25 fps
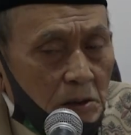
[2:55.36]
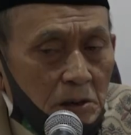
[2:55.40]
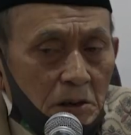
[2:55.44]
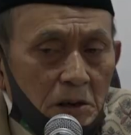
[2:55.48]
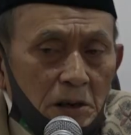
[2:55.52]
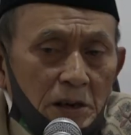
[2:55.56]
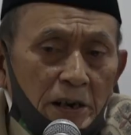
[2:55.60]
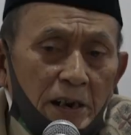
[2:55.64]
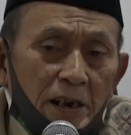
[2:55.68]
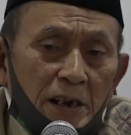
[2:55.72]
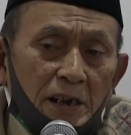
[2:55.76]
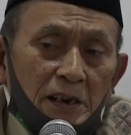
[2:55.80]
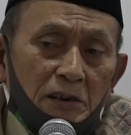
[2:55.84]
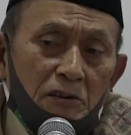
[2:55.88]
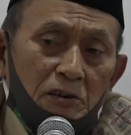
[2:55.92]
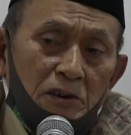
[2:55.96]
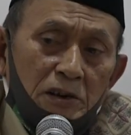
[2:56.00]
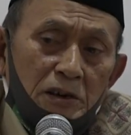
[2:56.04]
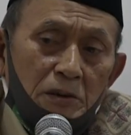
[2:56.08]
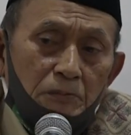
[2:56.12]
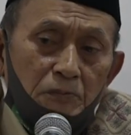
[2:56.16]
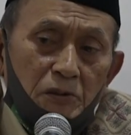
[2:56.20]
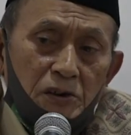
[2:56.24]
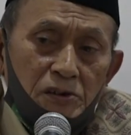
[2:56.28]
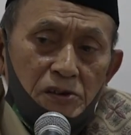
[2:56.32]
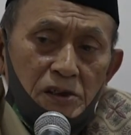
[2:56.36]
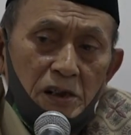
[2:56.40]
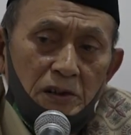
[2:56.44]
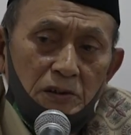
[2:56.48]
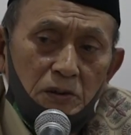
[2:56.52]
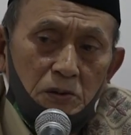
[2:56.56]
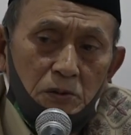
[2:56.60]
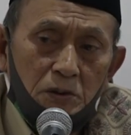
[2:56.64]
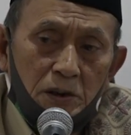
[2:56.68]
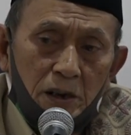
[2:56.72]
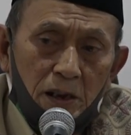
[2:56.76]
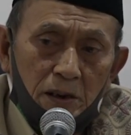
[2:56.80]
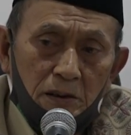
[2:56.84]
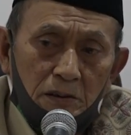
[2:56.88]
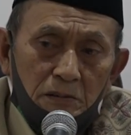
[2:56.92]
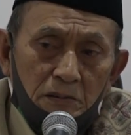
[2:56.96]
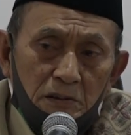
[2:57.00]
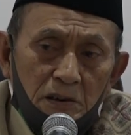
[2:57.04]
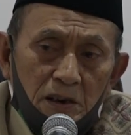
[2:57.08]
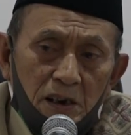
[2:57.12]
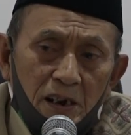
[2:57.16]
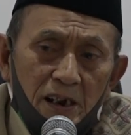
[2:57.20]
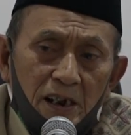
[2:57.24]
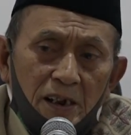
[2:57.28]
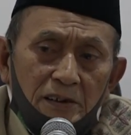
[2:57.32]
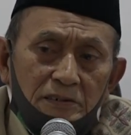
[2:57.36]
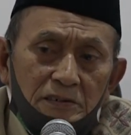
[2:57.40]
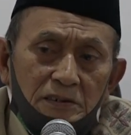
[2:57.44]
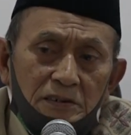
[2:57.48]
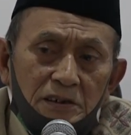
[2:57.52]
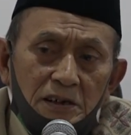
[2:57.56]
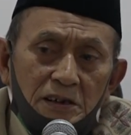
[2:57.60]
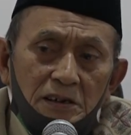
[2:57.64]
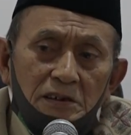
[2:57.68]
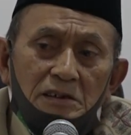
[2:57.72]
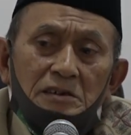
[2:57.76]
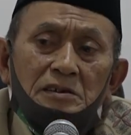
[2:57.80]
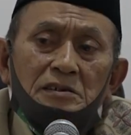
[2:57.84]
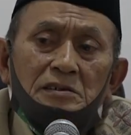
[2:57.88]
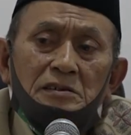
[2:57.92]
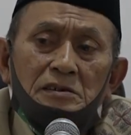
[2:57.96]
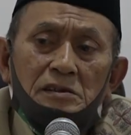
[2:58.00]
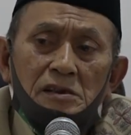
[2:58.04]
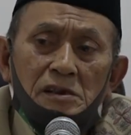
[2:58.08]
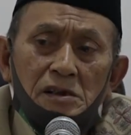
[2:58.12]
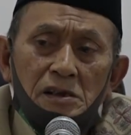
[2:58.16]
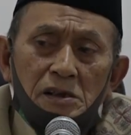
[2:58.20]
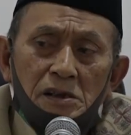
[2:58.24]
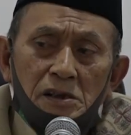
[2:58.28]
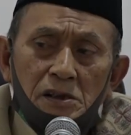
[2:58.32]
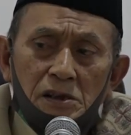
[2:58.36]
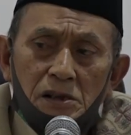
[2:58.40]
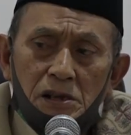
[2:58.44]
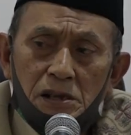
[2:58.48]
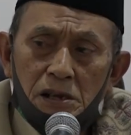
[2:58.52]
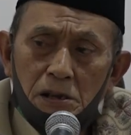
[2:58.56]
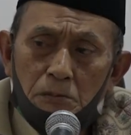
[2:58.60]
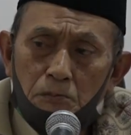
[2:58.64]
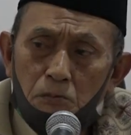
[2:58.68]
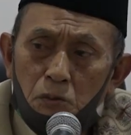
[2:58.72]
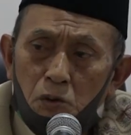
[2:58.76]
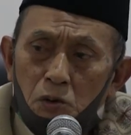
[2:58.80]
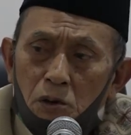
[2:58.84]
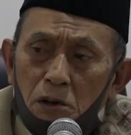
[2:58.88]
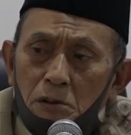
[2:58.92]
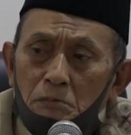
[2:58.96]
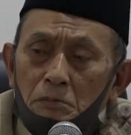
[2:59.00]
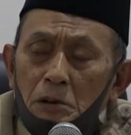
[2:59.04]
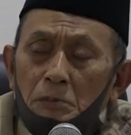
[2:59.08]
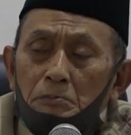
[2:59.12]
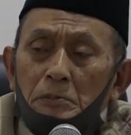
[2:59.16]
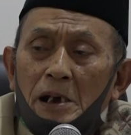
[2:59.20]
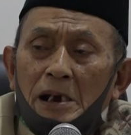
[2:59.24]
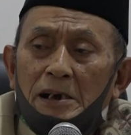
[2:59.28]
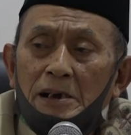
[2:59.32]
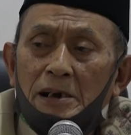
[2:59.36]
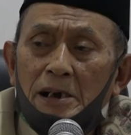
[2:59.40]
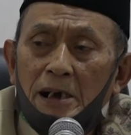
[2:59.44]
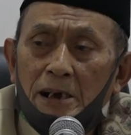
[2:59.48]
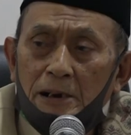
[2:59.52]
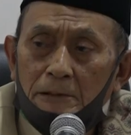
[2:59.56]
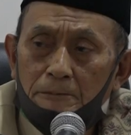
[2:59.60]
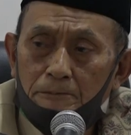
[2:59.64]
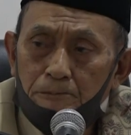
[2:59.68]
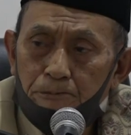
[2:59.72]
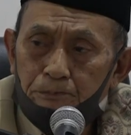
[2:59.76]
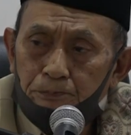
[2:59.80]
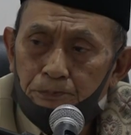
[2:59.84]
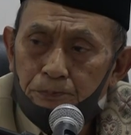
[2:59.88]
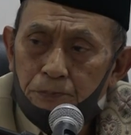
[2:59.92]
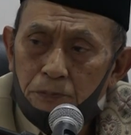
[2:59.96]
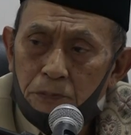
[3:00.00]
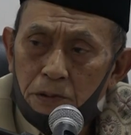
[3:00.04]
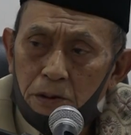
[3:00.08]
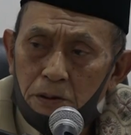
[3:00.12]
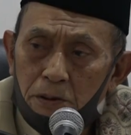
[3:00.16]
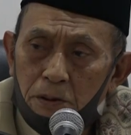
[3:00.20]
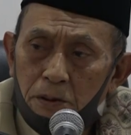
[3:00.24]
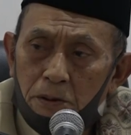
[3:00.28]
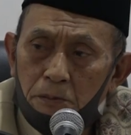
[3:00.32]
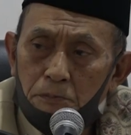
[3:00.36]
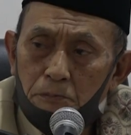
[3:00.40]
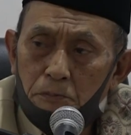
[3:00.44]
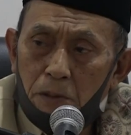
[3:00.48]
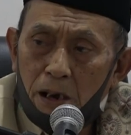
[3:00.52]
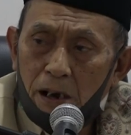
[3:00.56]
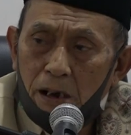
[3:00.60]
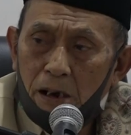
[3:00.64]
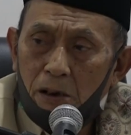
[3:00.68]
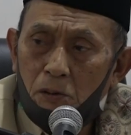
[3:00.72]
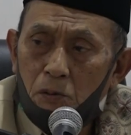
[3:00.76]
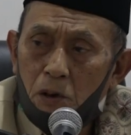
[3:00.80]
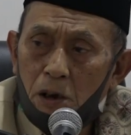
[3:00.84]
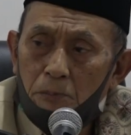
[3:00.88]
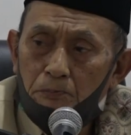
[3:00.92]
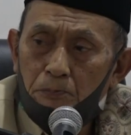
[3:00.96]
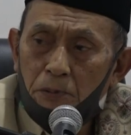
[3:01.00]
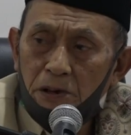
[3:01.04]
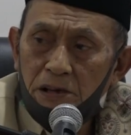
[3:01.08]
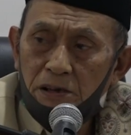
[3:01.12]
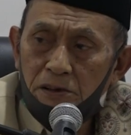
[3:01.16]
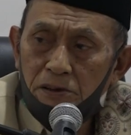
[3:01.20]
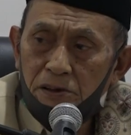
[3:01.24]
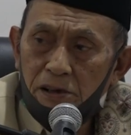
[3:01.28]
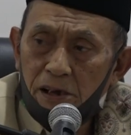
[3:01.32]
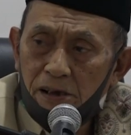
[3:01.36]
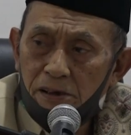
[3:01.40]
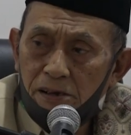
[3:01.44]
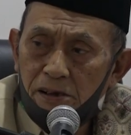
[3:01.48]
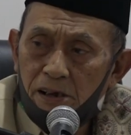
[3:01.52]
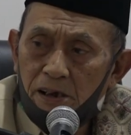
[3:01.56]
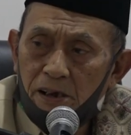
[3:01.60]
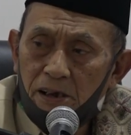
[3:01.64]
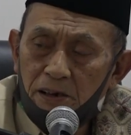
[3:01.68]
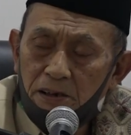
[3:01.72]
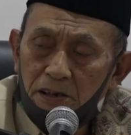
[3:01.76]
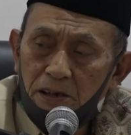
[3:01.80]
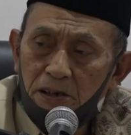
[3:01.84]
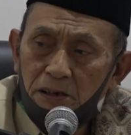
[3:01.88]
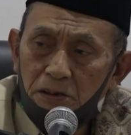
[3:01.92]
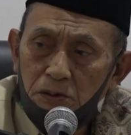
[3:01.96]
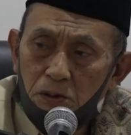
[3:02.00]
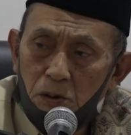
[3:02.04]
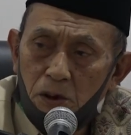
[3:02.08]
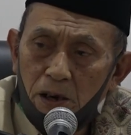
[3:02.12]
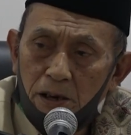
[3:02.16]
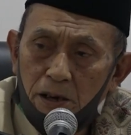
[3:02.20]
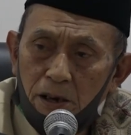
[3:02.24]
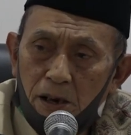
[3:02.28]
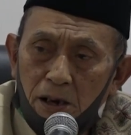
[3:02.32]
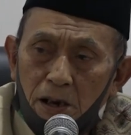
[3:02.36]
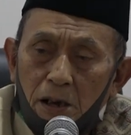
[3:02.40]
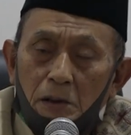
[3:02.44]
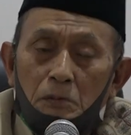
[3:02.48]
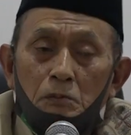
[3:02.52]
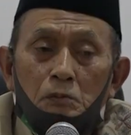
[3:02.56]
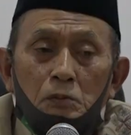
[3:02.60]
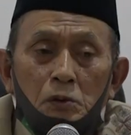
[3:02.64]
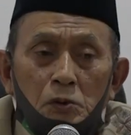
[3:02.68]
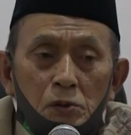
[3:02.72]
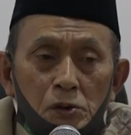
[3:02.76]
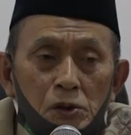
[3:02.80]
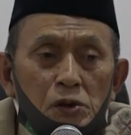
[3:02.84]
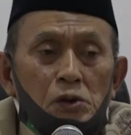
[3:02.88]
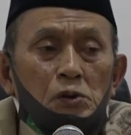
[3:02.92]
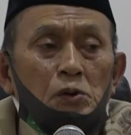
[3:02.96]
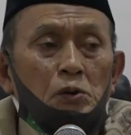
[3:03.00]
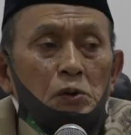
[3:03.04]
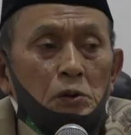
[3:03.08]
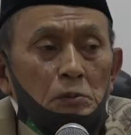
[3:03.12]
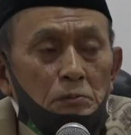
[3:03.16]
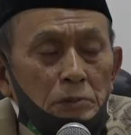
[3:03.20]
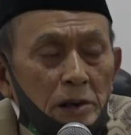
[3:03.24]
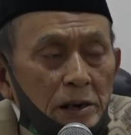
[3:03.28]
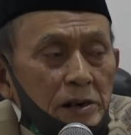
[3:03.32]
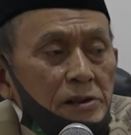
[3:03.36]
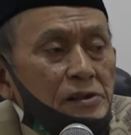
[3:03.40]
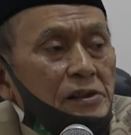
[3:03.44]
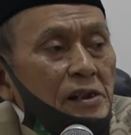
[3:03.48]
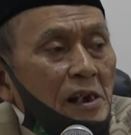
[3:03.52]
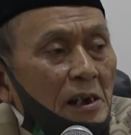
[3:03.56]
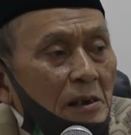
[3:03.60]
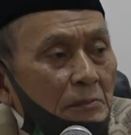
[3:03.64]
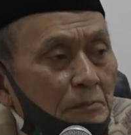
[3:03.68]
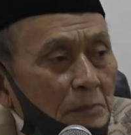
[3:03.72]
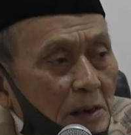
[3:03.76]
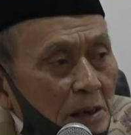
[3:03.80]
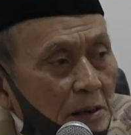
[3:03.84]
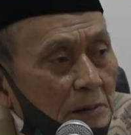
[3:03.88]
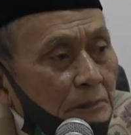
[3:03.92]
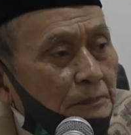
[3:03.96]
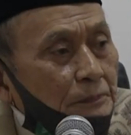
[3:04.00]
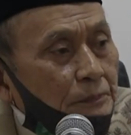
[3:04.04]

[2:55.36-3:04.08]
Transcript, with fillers: Oleh Allah dipersatukan hatinya. Semua memandang bahwa penjajahan itu adalah musuh bersama